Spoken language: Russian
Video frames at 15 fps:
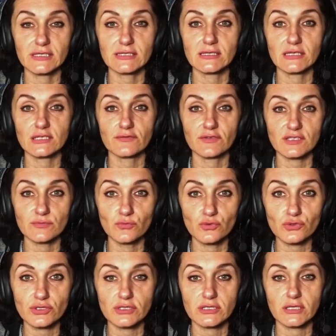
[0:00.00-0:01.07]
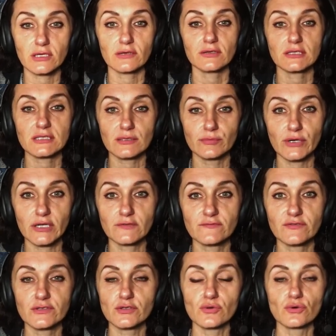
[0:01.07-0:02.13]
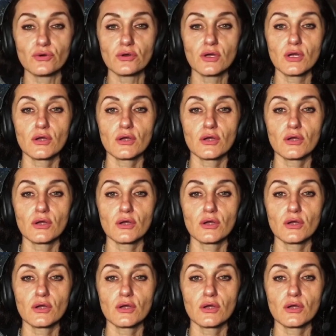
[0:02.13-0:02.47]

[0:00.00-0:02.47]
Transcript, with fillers: если есть возможность, как говорится, брать все,